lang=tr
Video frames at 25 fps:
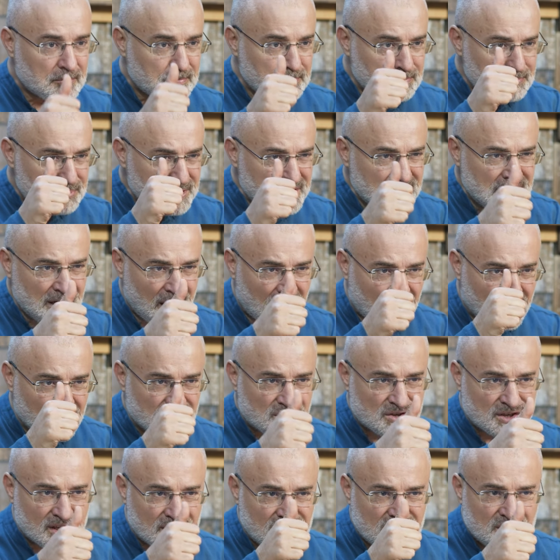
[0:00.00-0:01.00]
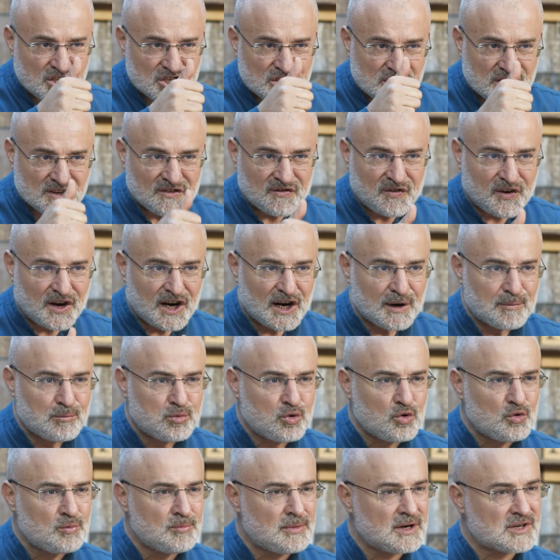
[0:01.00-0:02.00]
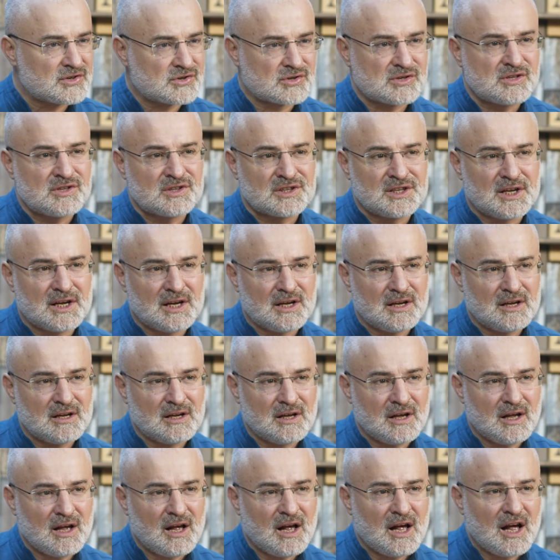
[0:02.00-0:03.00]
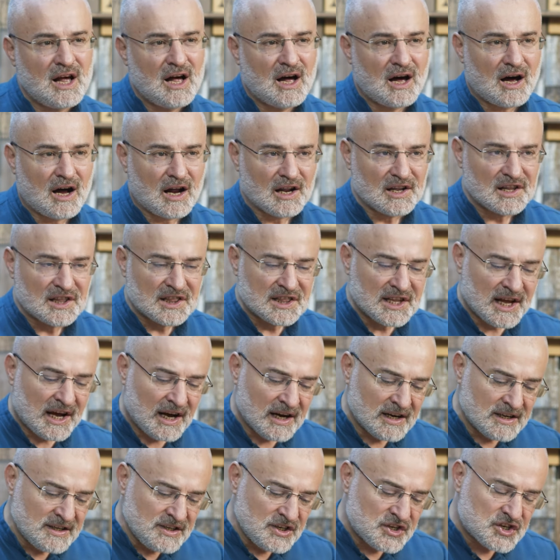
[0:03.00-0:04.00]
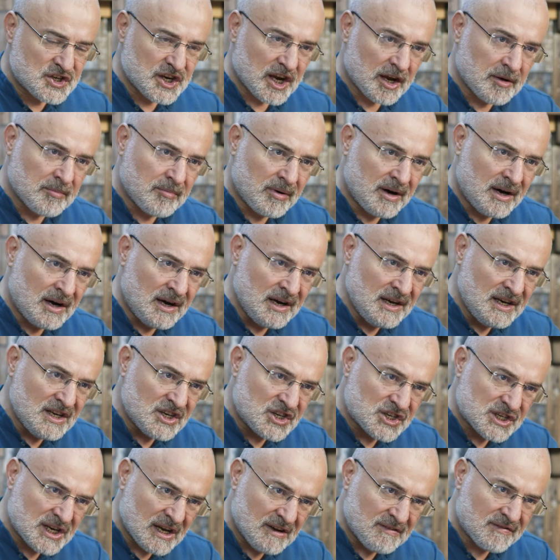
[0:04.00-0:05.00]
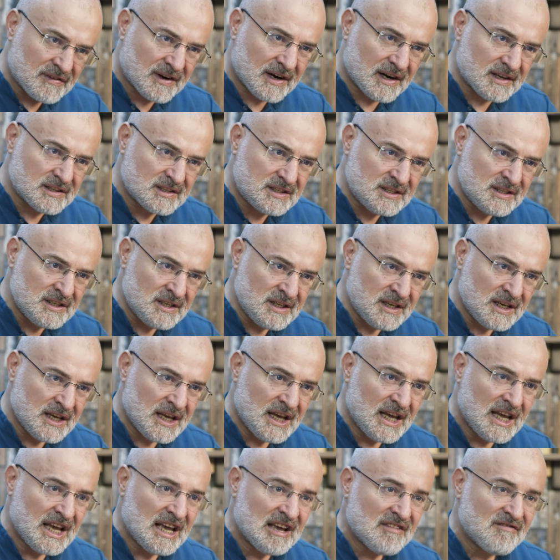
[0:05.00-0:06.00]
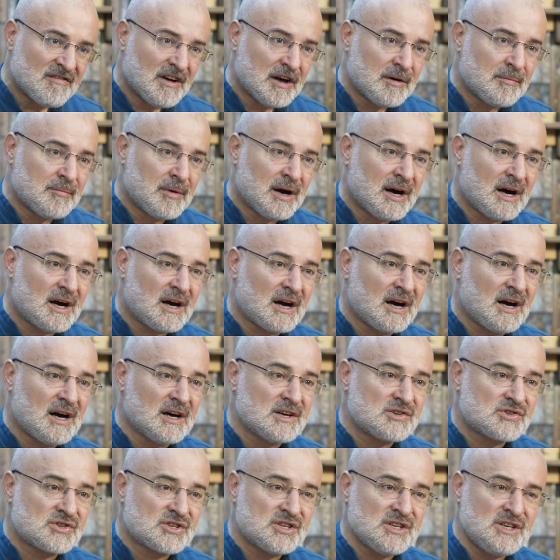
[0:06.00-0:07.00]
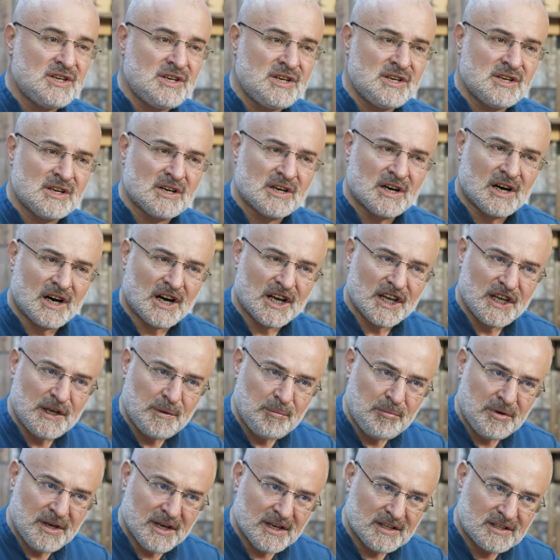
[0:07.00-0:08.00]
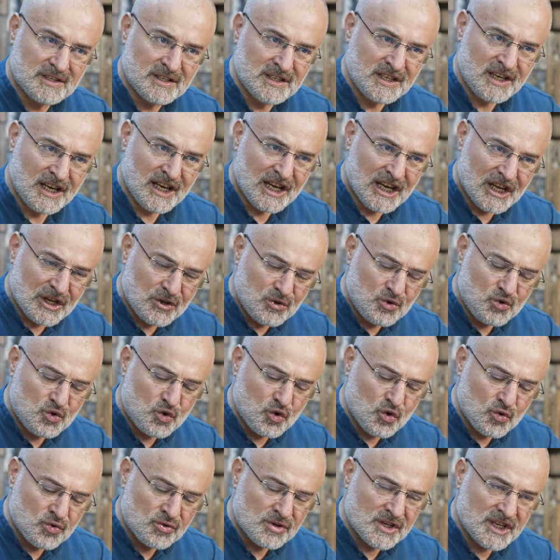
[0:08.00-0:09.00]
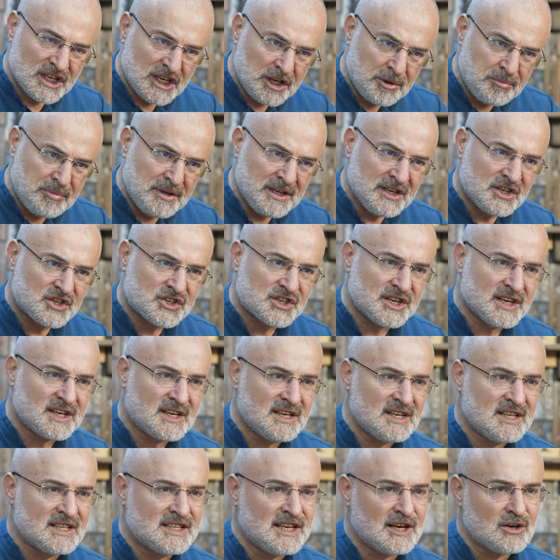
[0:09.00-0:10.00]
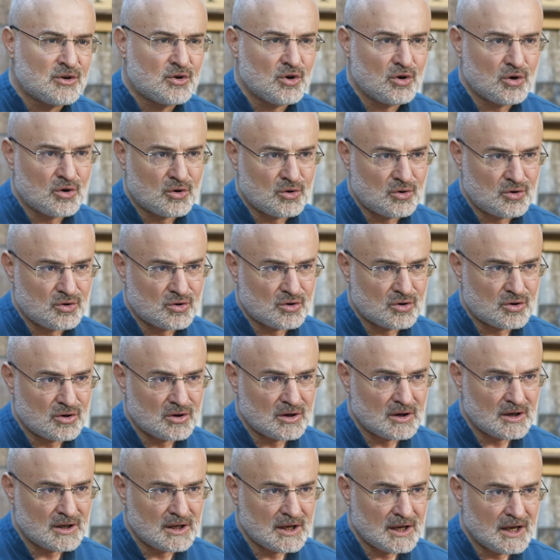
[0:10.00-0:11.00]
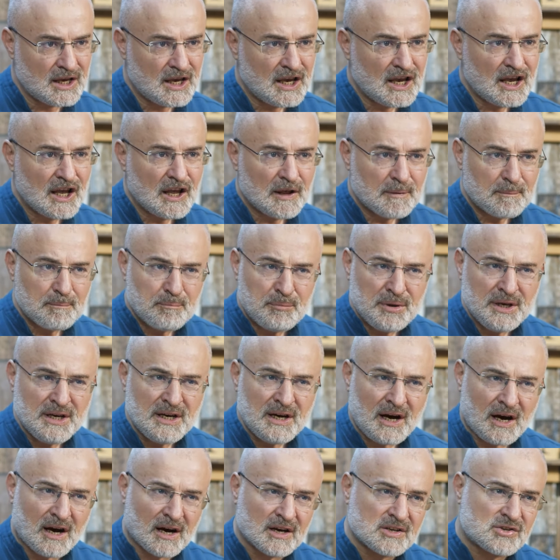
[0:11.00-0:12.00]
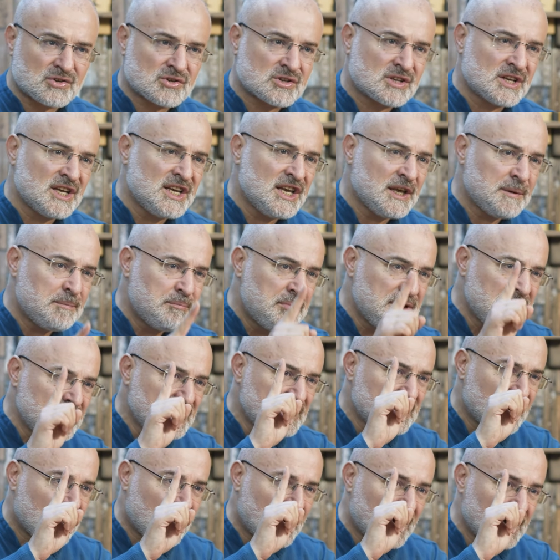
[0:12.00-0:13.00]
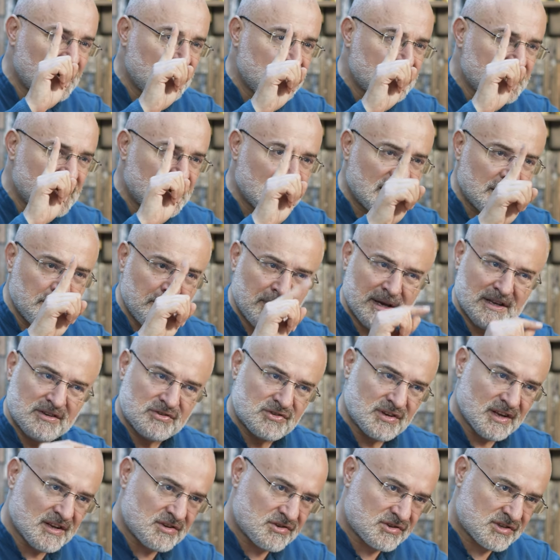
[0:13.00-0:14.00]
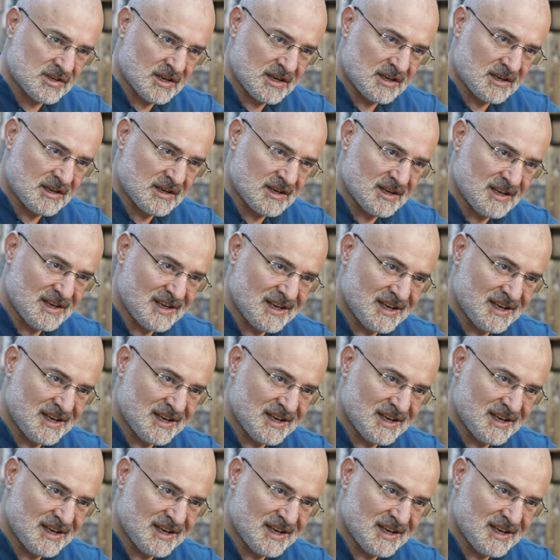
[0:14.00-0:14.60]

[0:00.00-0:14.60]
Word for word: Bir hastanın şifa bulmasında Allah'ın cemali şefkati ve mahasini rahimiyeti cüz'i bir şekilde görünür. Bir hastayı bir aynaya benzetsek,